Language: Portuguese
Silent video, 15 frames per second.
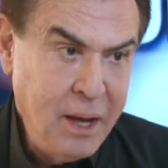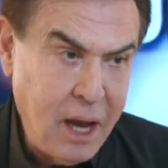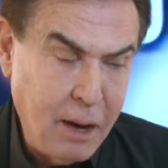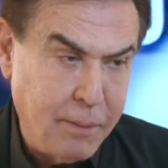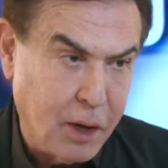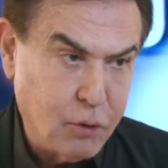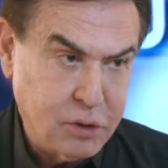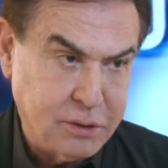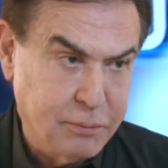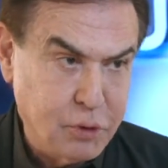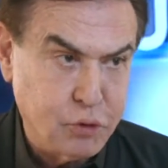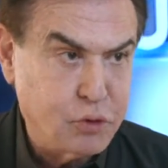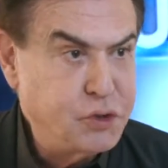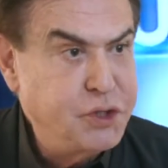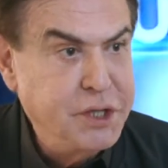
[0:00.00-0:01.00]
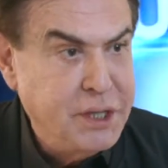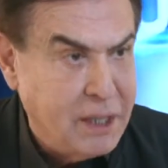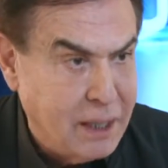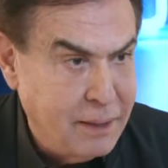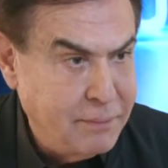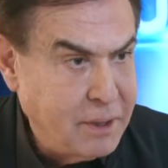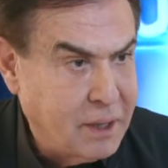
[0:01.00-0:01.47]
é uma coisa muito
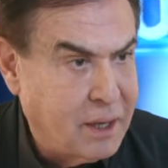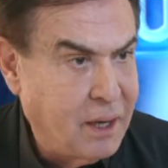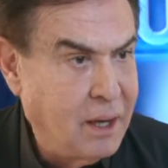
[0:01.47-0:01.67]
dinâmica. E